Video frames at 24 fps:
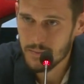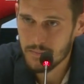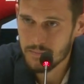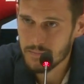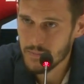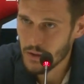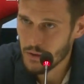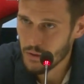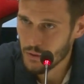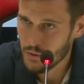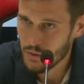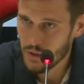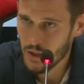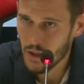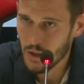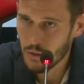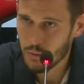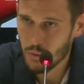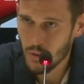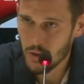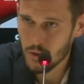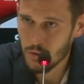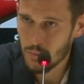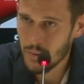Ritorno alla
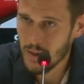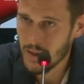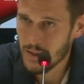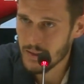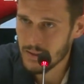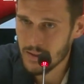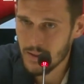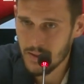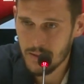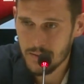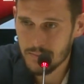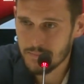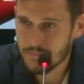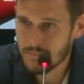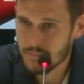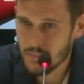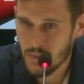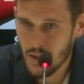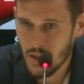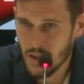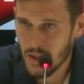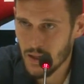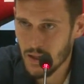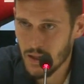tua domanda,
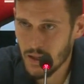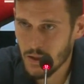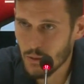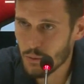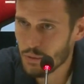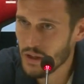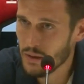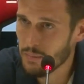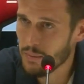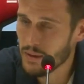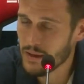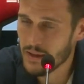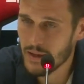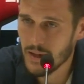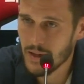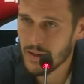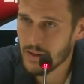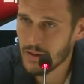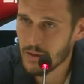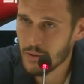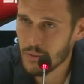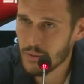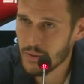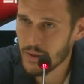è inutile
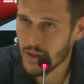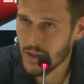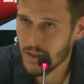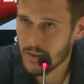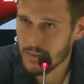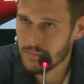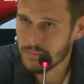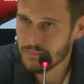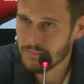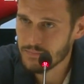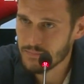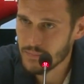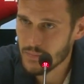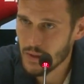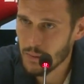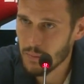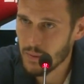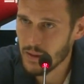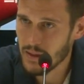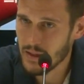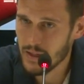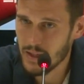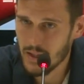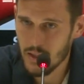parlarne ora, ne
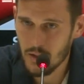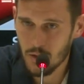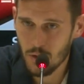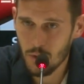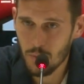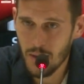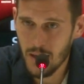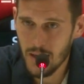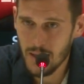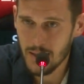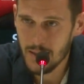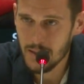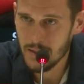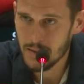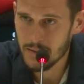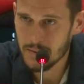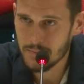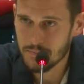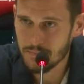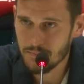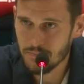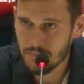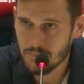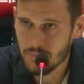parleremo domani
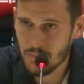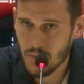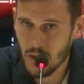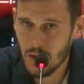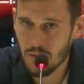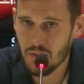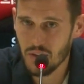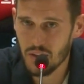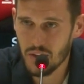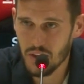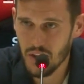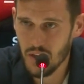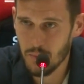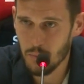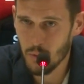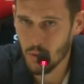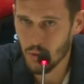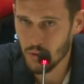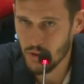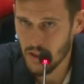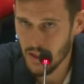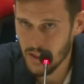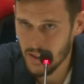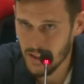e vedremo
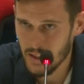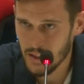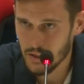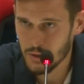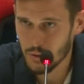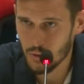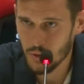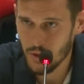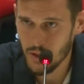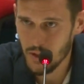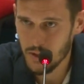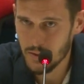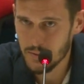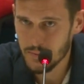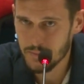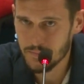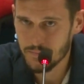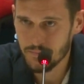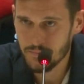con l'allenatore